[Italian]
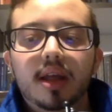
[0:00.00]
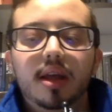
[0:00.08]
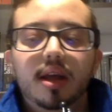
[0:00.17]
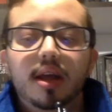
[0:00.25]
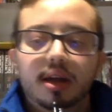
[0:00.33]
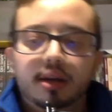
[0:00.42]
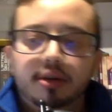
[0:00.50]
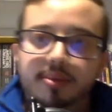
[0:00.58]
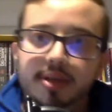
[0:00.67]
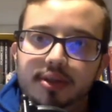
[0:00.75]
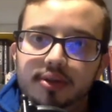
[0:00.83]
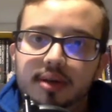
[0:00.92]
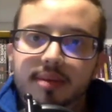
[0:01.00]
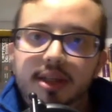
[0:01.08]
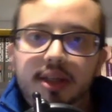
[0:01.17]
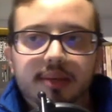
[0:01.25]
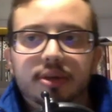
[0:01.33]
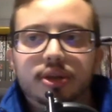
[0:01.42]
Ecco,
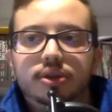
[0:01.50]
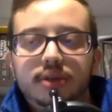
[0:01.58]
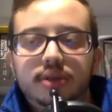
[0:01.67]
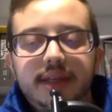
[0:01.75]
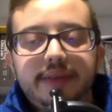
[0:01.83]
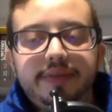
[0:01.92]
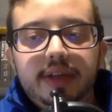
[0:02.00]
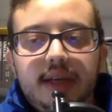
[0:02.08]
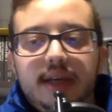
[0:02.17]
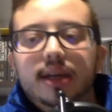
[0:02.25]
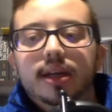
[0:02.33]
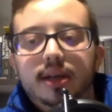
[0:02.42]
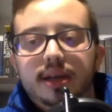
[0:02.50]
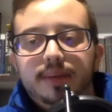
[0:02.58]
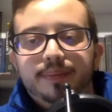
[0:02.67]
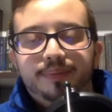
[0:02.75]
personalmente posso dirvi che mh,